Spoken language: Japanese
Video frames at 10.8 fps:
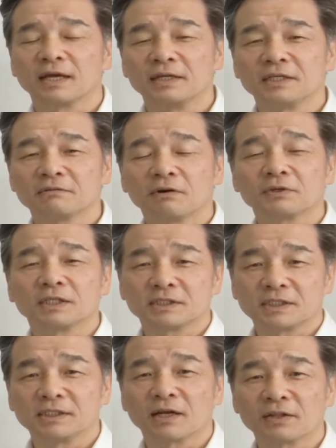えー、行きは同じ
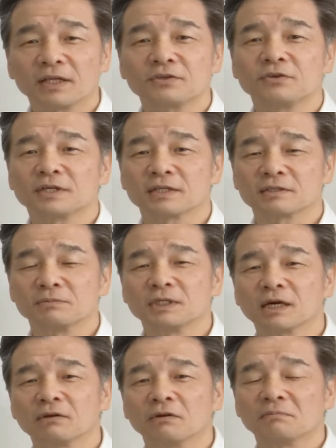日なので11月6
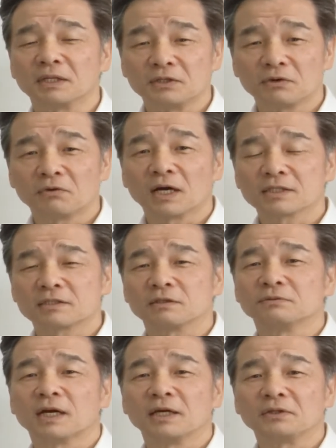日の、まあ、日本初の
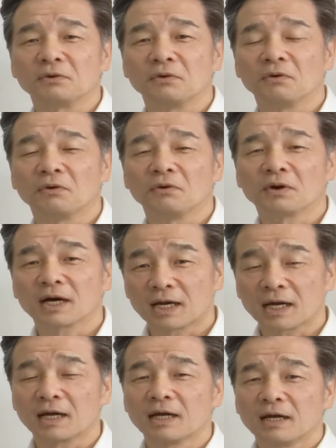フライトか
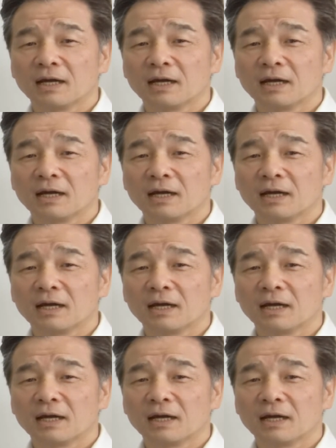ら